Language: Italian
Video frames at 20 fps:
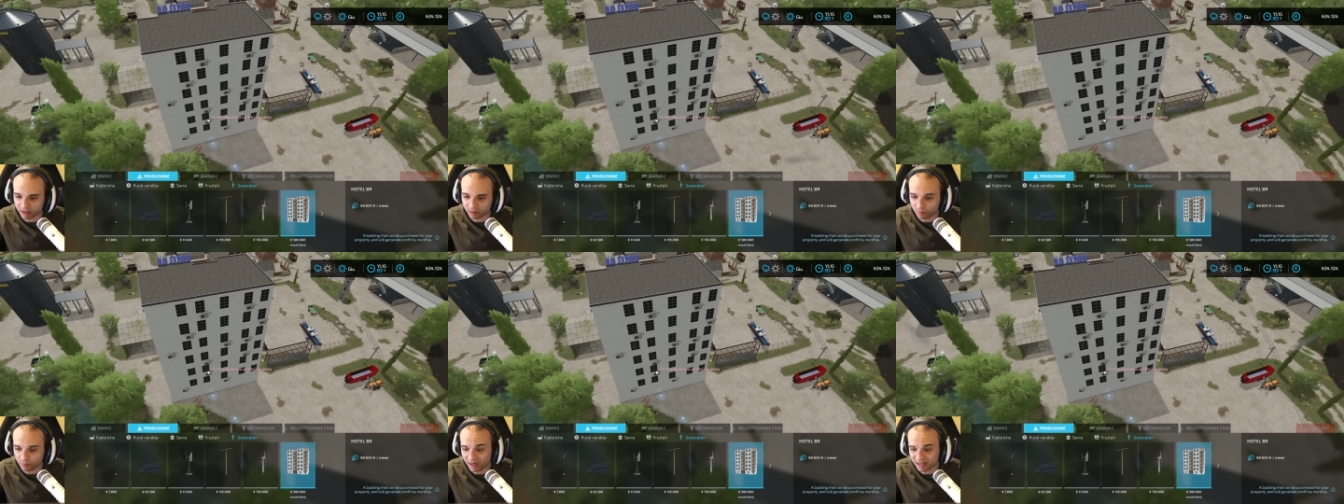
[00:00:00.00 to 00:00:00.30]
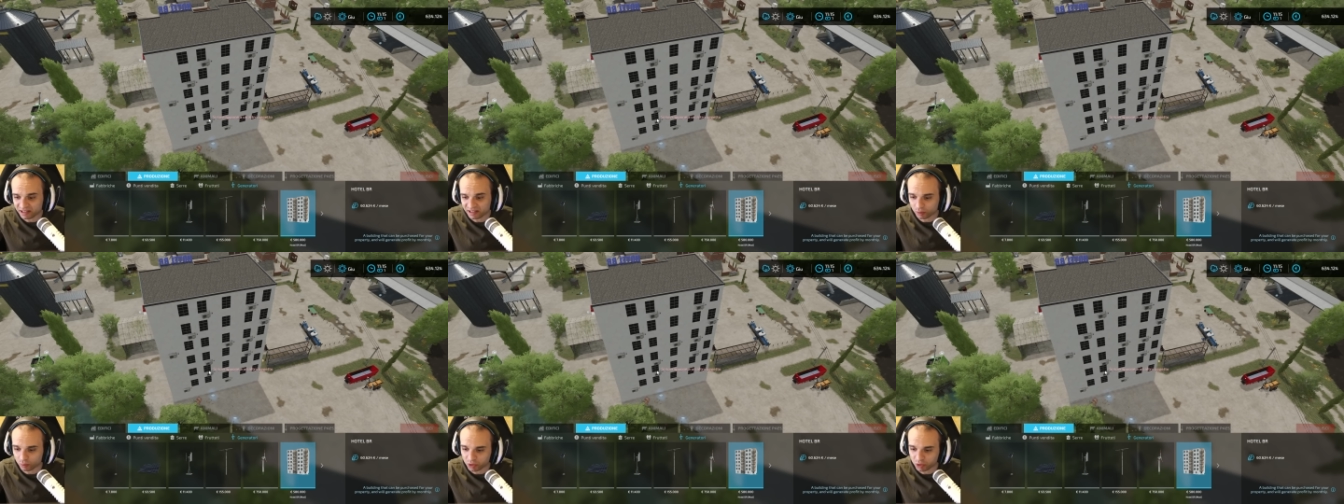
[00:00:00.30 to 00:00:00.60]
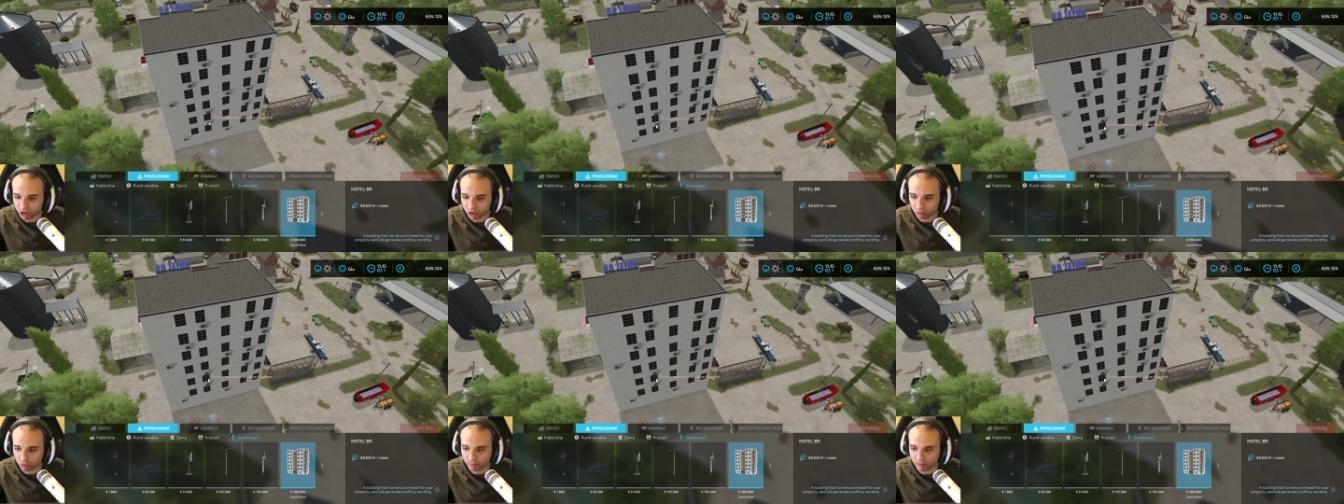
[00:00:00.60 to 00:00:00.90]
quasi
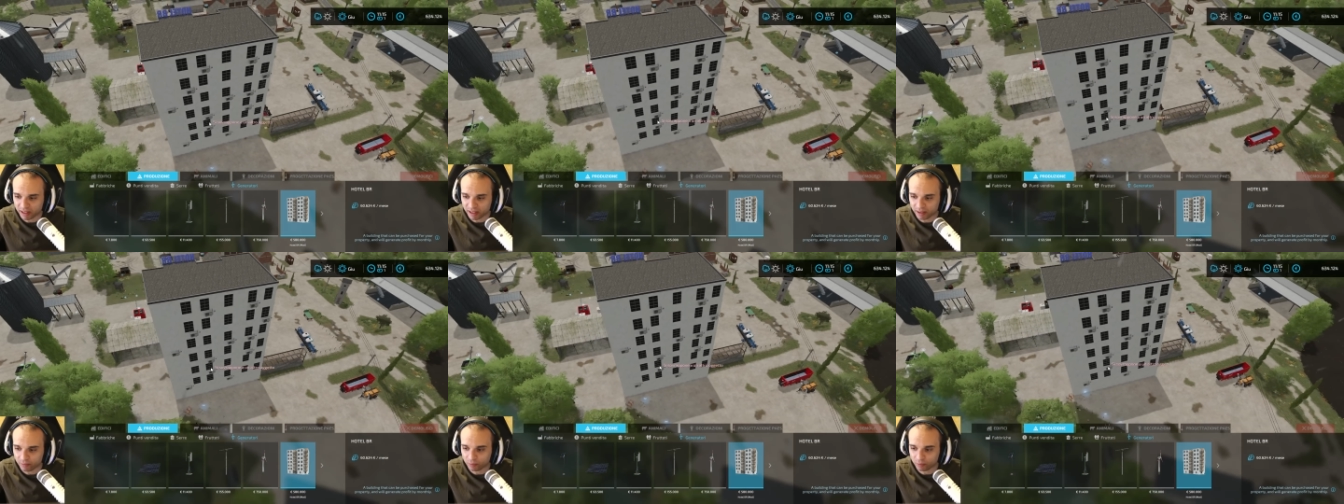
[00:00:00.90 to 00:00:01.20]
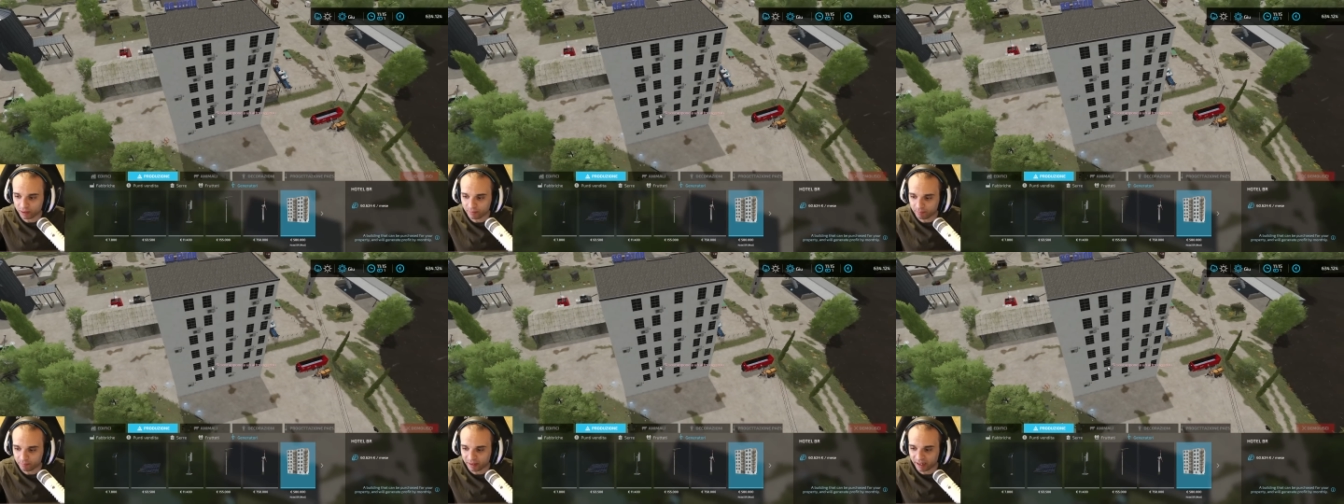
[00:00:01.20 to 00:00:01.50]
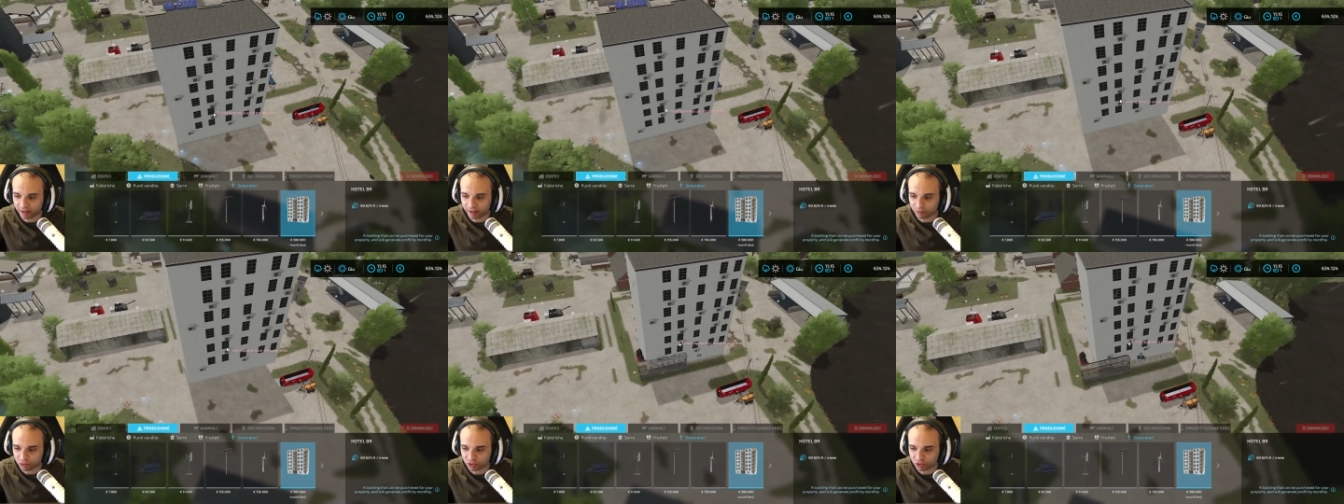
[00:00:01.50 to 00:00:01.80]
200.000 euro in
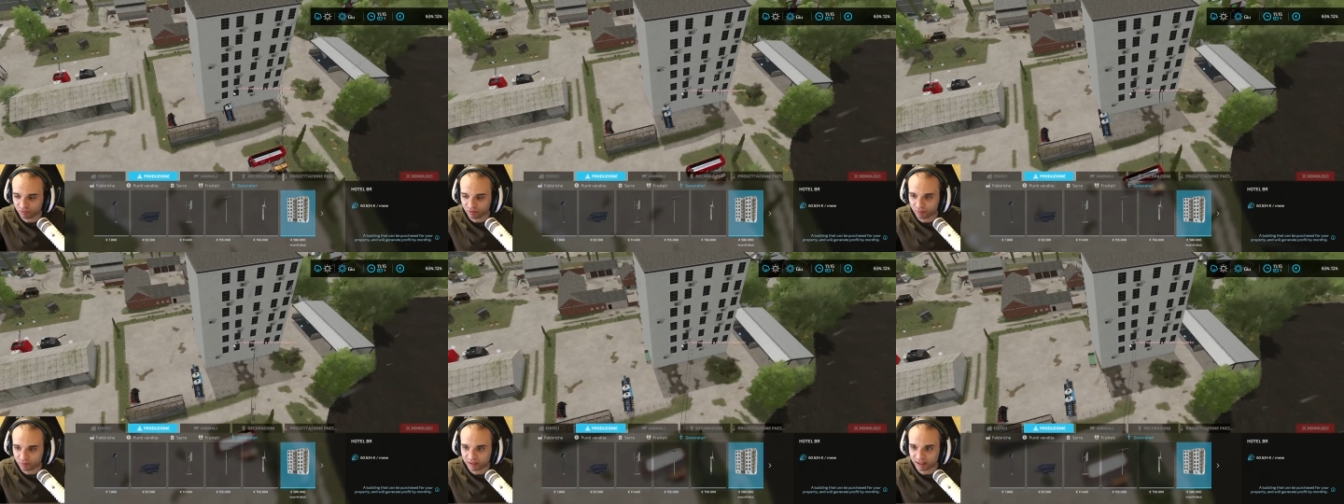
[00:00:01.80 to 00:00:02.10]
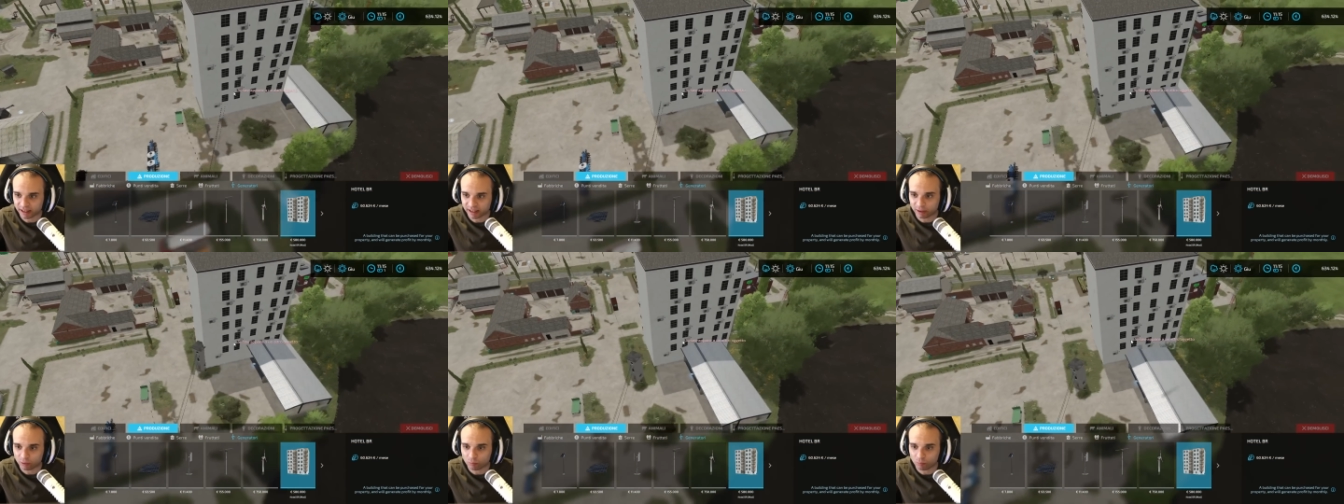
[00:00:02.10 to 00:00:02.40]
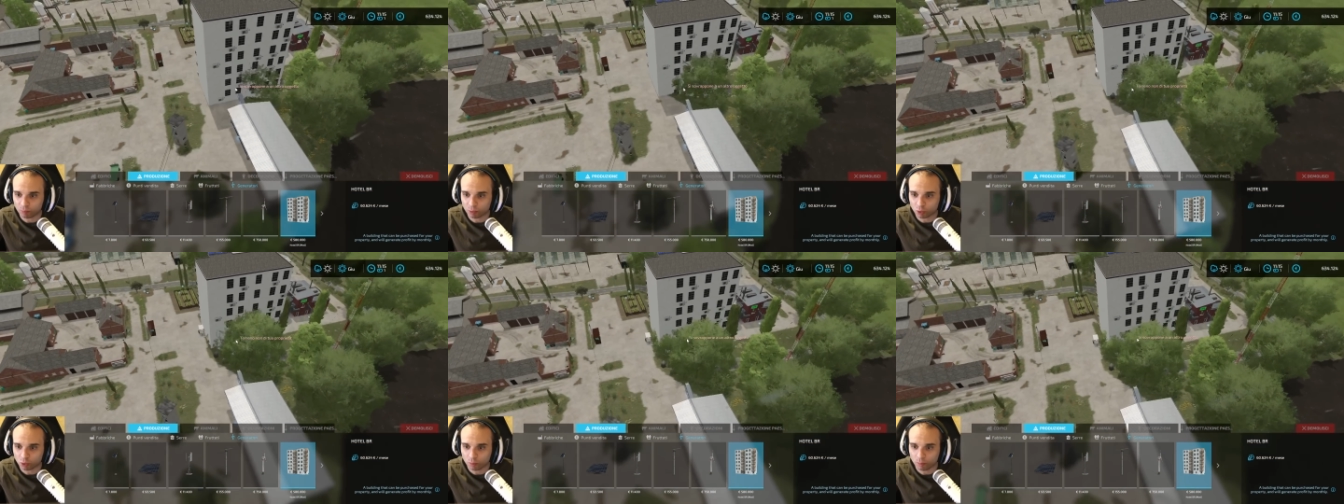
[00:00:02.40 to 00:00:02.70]
meno e ci fa guadagnare un
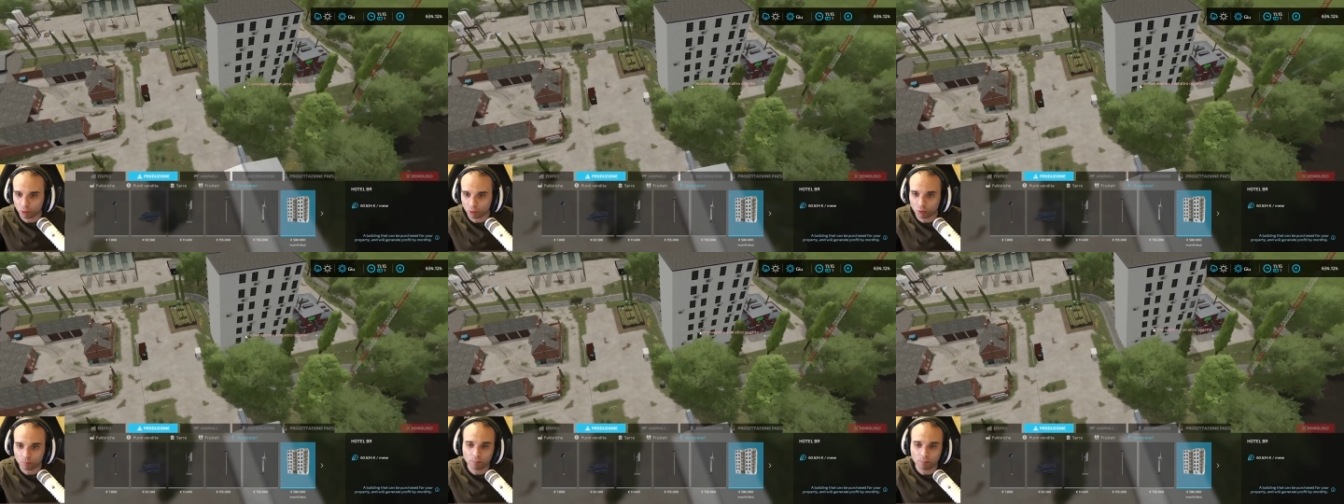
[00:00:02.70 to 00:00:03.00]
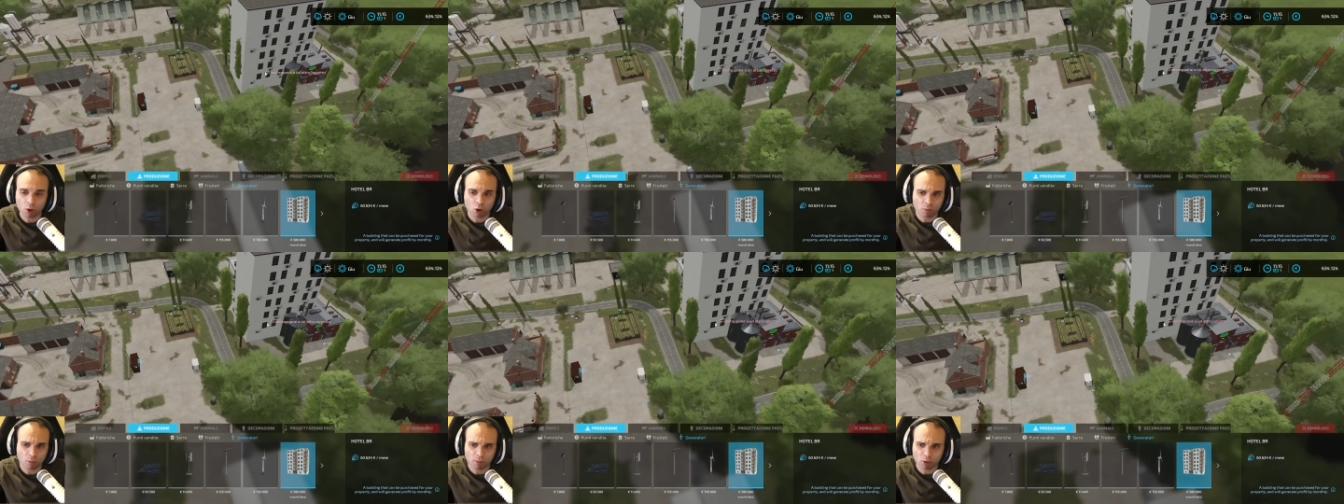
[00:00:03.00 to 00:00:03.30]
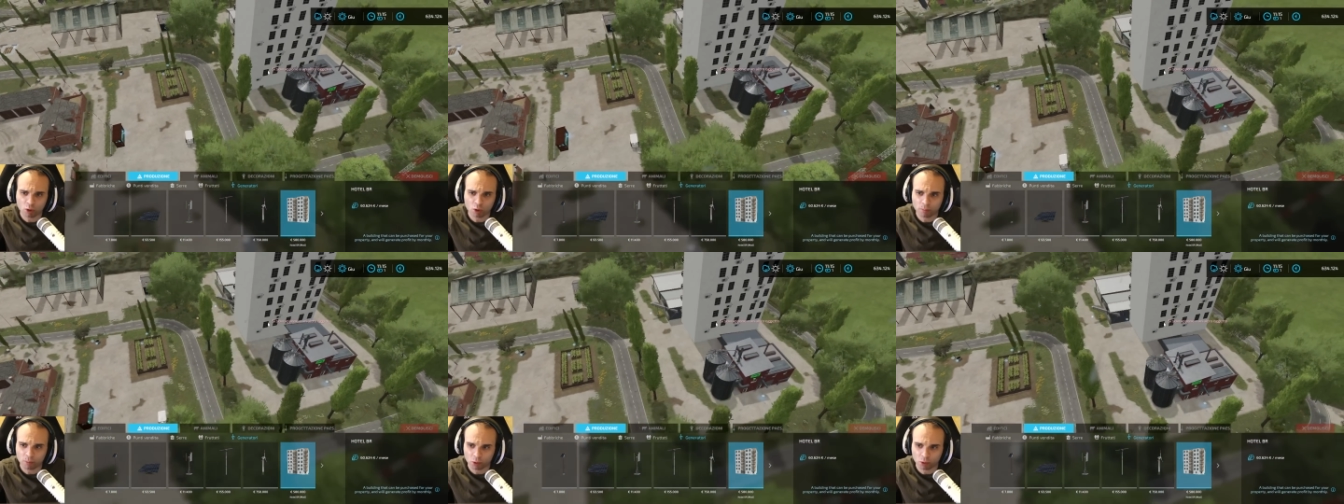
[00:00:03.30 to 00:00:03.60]
poco poco poco
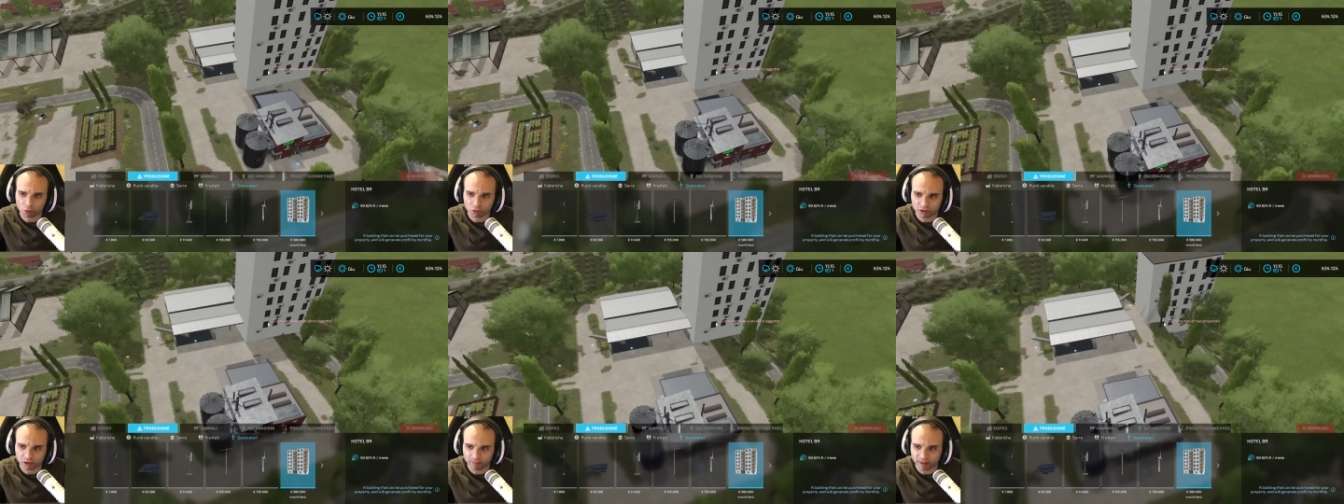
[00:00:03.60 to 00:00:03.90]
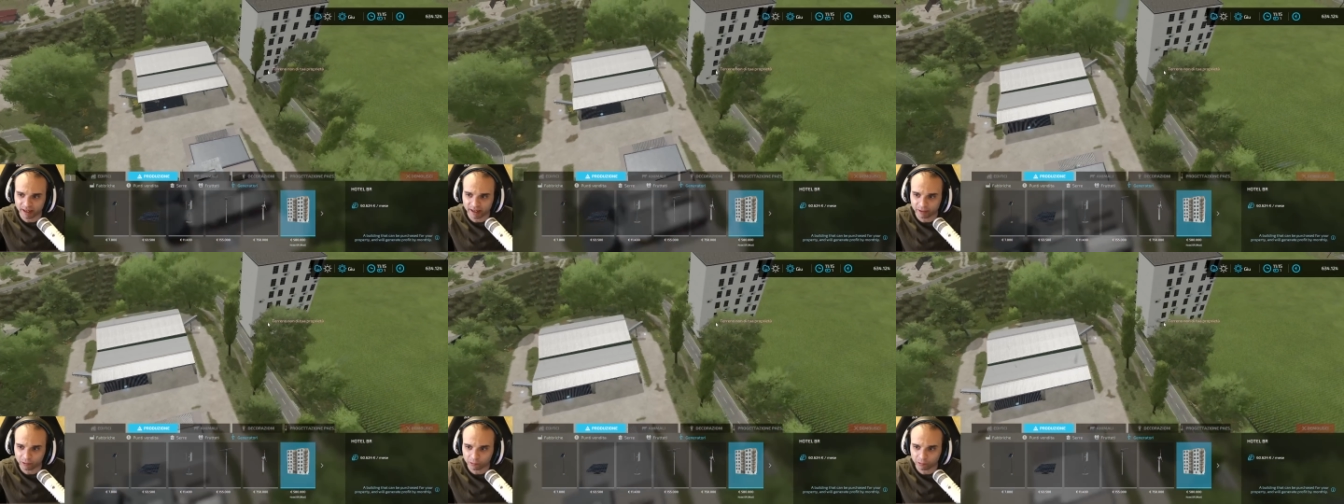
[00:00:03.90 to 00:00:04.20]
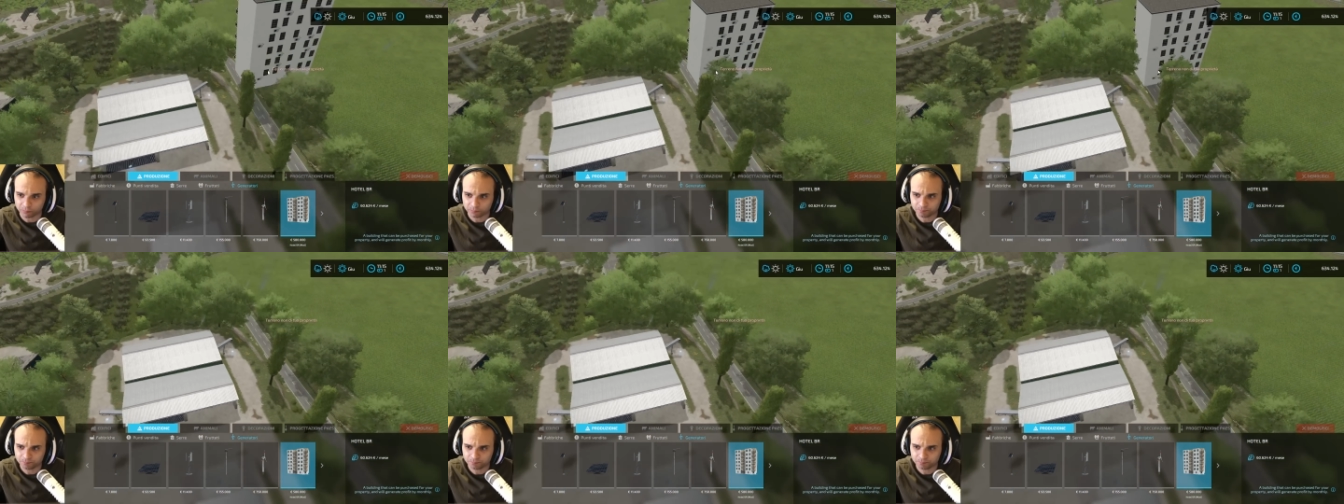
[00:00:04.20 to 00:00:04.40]
poco poco di meno.